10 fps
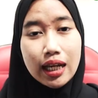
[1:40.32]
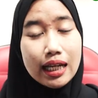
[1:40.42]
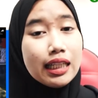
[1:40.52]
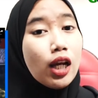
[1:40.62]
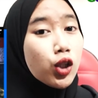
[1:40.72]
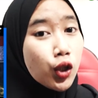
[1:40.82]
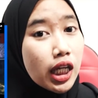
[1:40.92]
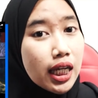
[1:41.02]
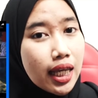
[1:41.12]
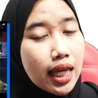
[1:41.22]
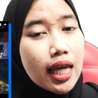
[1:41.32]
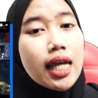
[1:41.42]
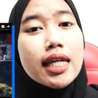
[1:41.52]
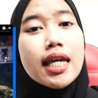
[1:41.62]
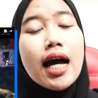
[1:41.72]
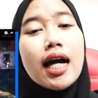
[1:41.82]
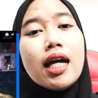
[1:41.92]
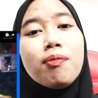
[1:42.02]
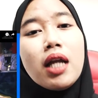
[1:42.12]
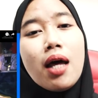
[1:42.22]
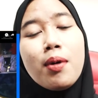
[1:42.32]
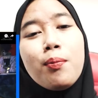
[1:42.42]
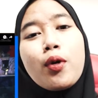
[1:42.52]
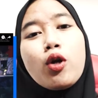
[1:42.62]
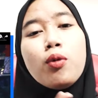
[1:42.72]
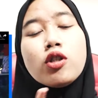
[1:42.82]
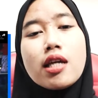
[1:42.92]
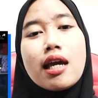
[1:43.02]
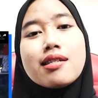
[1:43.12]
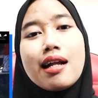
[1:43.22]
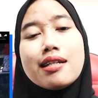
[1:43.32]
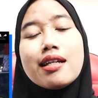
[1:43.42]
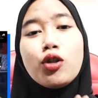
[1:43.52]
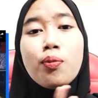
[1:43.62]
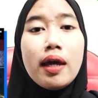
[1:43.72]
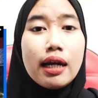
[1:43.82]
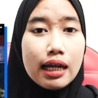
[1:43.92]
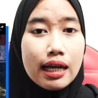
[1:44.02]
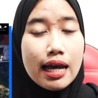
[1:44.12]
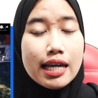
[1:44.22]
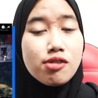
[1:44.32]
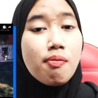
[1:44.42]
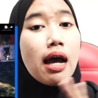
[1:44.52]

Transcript: Kata Loto ini dianggap telah mempromosikan salah satu merek guys.